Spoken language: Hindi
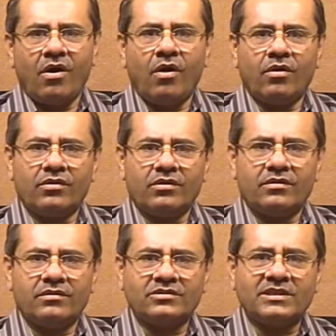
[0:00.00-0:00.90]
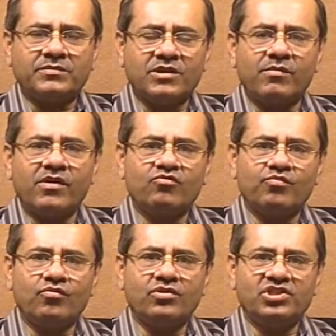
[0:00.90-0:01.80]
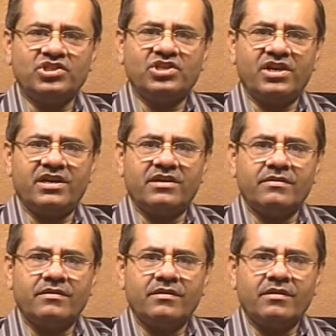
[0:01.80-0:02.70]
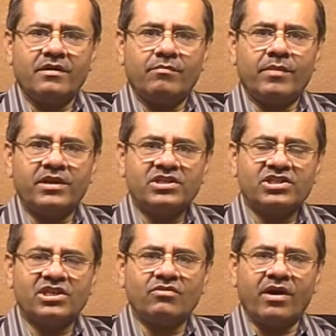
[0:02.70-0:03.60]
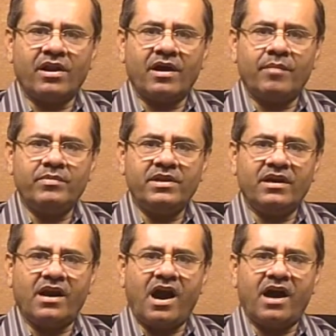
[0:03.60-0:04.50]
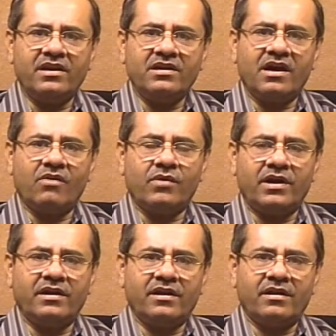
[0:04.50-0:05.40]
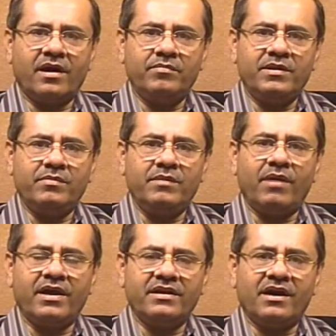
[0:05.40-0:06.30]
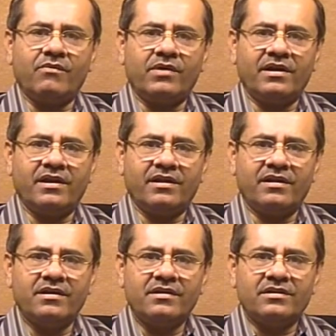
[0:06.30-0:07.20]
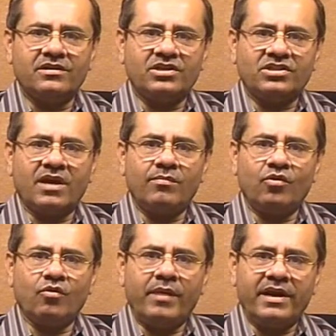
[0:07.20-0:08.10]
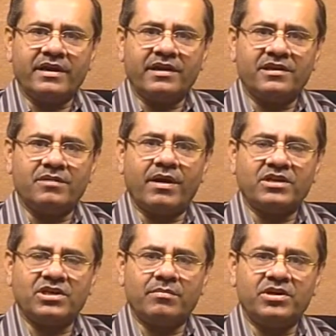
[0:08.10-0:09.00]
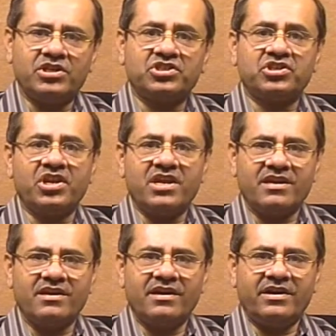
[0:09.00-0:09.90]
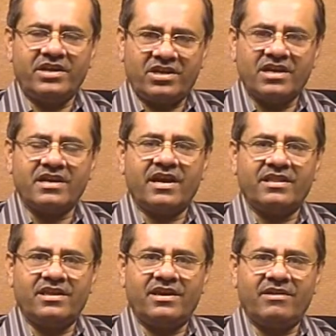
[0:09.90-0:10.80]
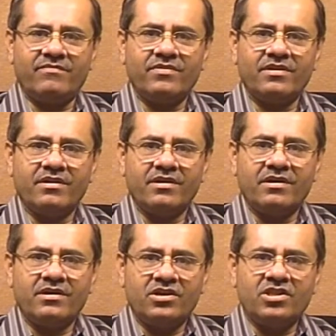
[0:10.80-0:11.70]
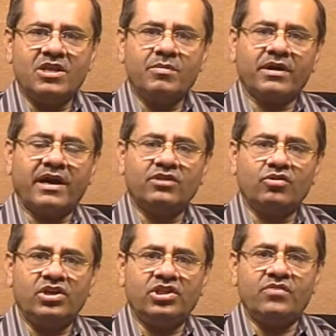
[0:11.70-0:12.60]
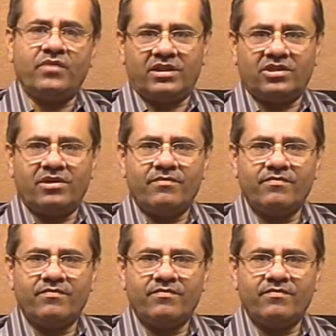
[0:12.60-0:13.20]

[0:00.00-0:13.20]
और सबसे महत्वपूर्ण चीज़ है मरीज के द्वारा अपनी कहानी का वर्णन अपनी बीमारी का वर्णन जिसे हम लोग मेडिकल की भाषा में हिस्ट्री टेकिंग कहते हैं हिंदी में कहें तो इतिवृत्त